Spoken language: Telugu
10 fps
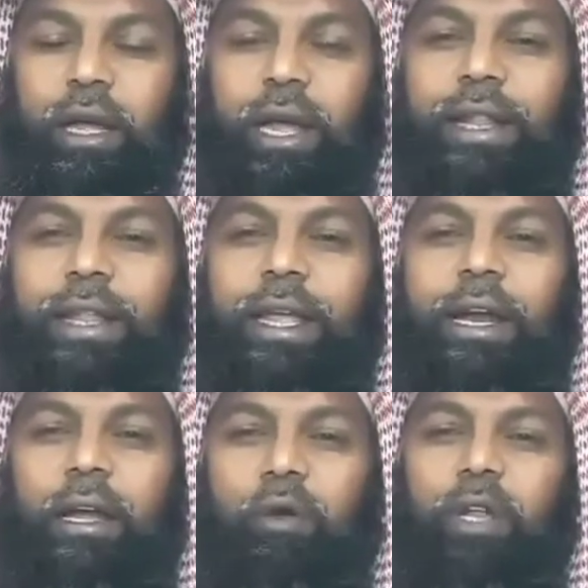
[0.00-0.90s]
అయితే ఇక్కడ
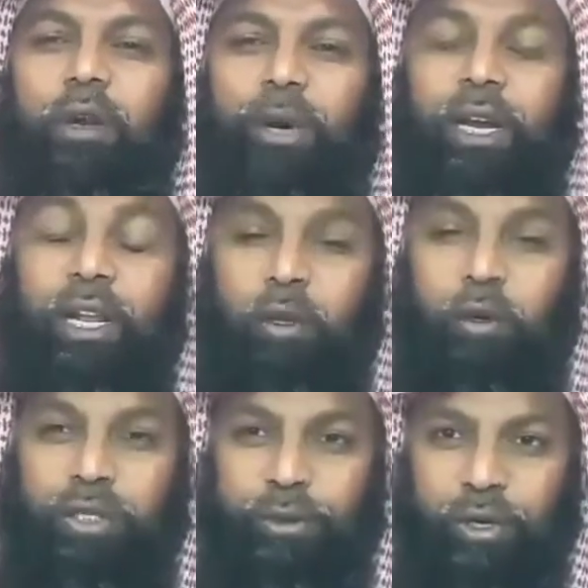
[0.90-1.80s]
కొందరు పండితులు
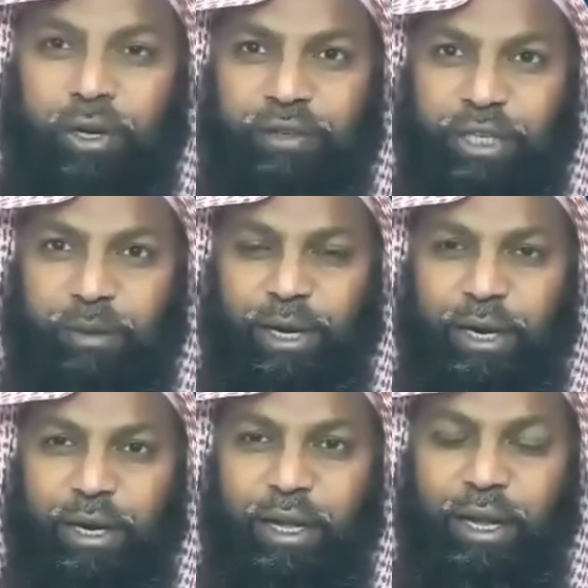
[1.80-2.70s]
చెబుతున్న విషయం
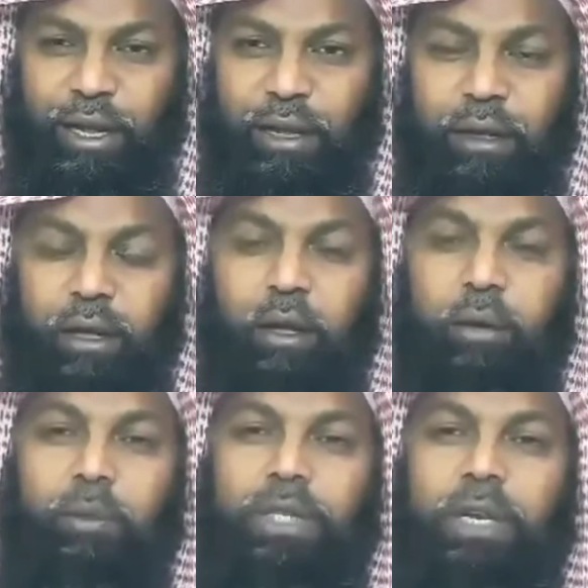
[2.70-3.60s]
ఏంటంటే
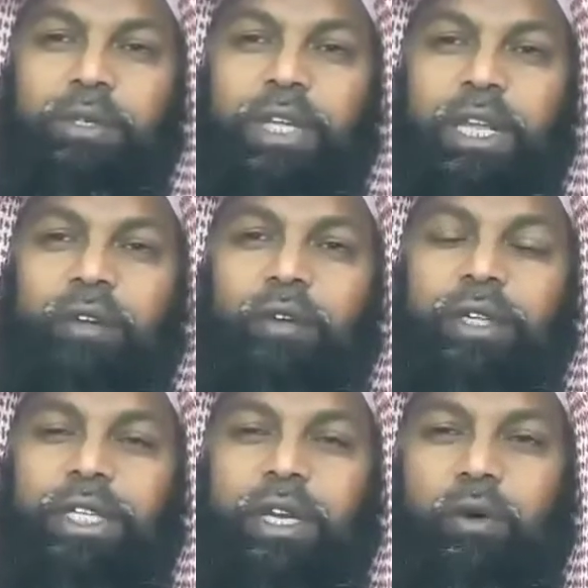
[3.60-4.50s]
ముస్లిం షరీఫ్ లో
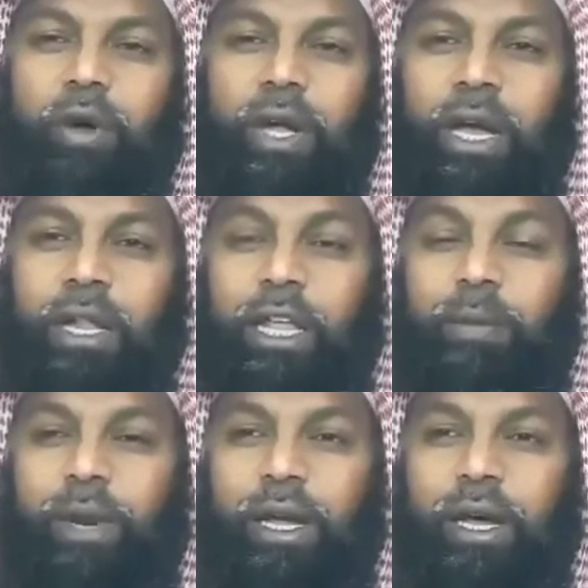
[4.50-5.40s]
వచ్చిన ఒక హదీద్
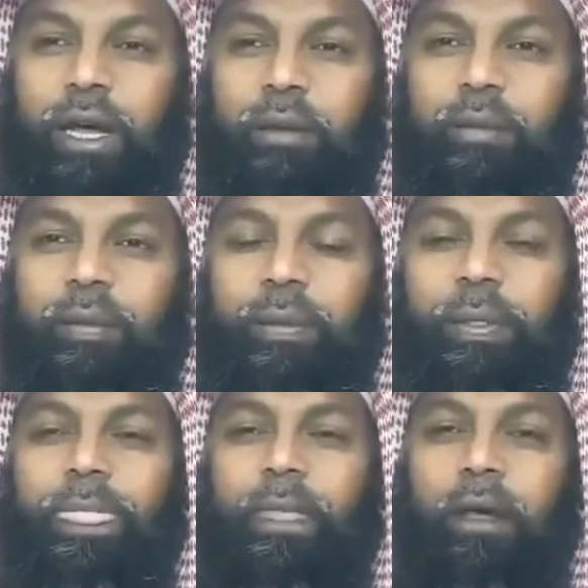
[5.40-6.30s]
ప్రకారం
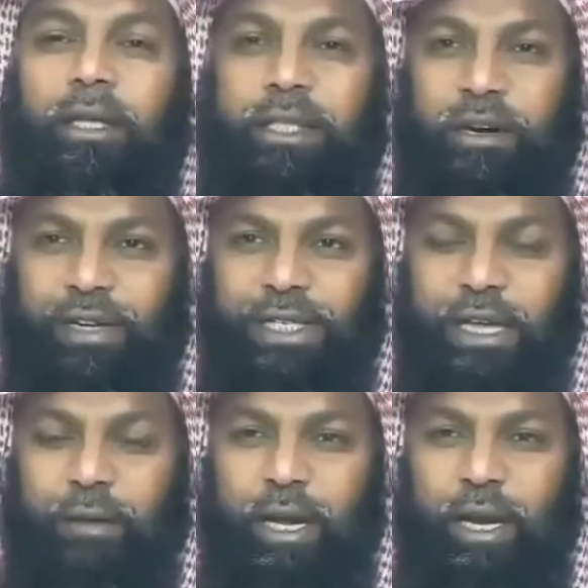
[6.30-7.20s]

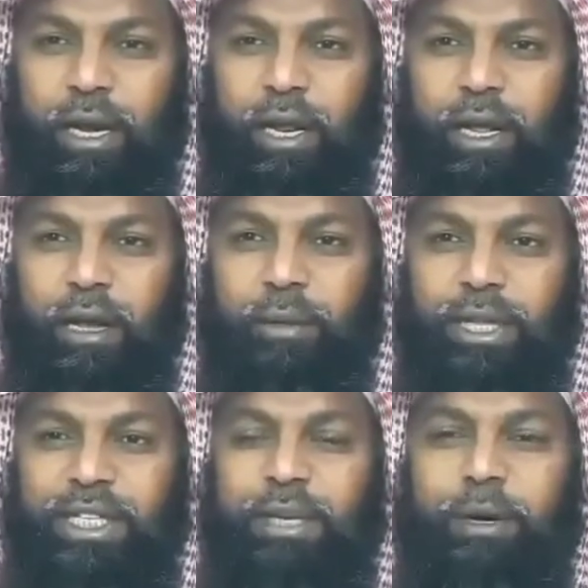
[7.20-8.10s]
సర్వసామాన్యంగా
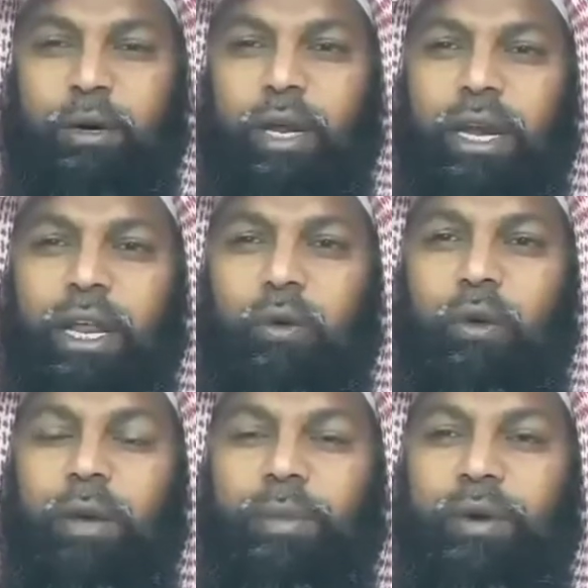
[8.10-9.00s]
మంచి పనులన్నీ
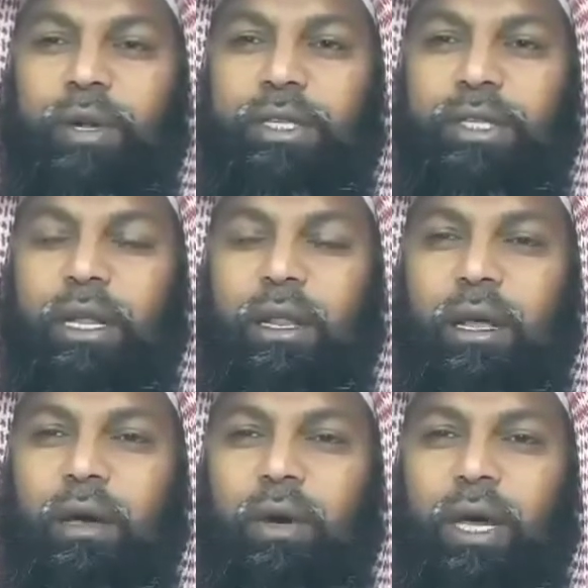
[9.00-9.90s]
కూడా ప్రవక్త
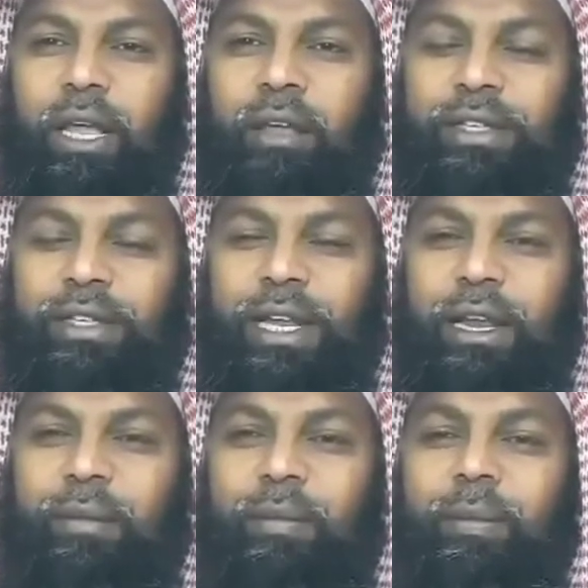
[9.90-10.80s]
సల్లల్లాహు అలీ
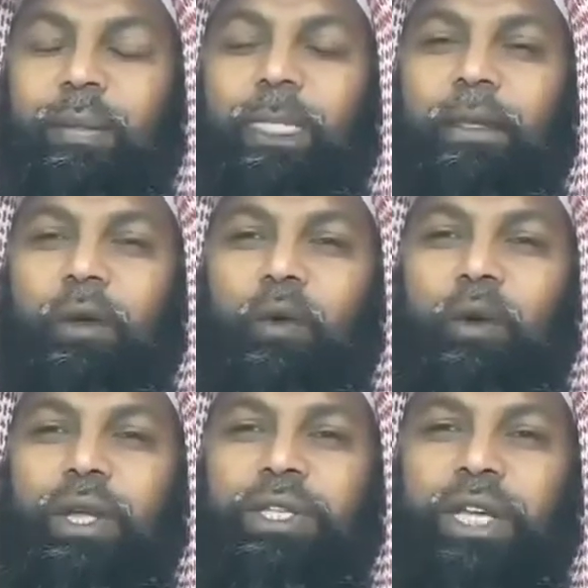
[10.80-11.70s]
వసల్లం
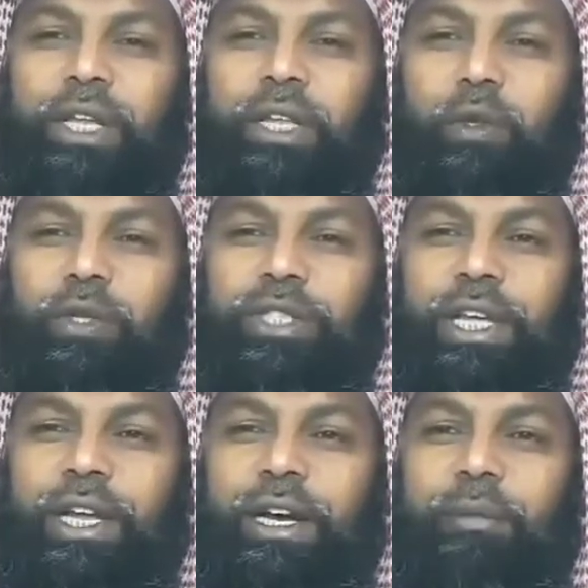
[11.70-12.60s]
కుడి చేతితో
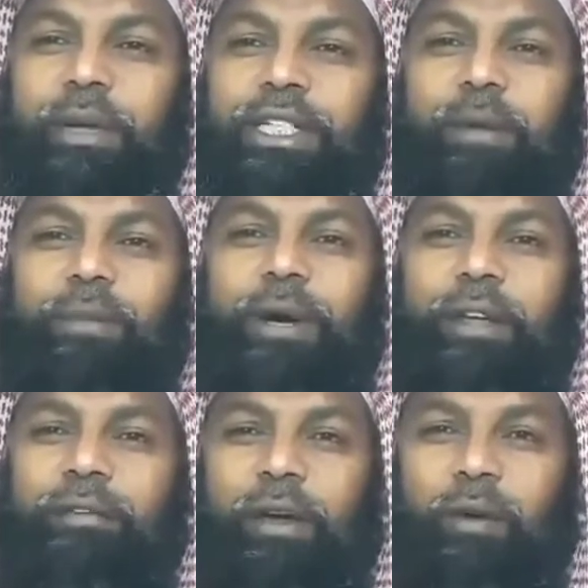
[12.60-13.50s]
చేయడం
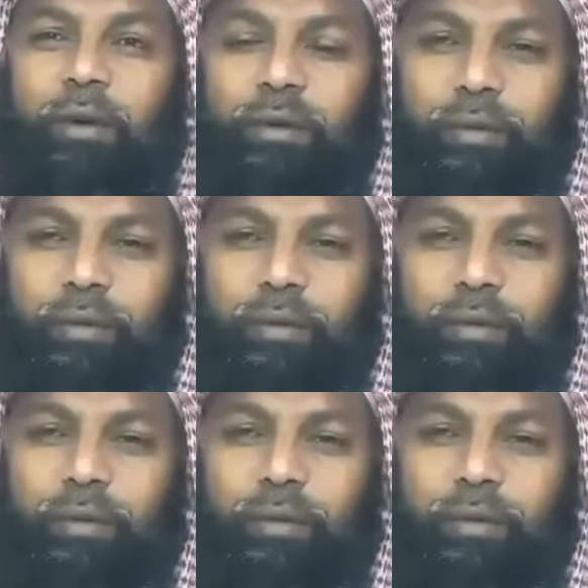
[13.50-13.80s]
ఇష్టపడేవారు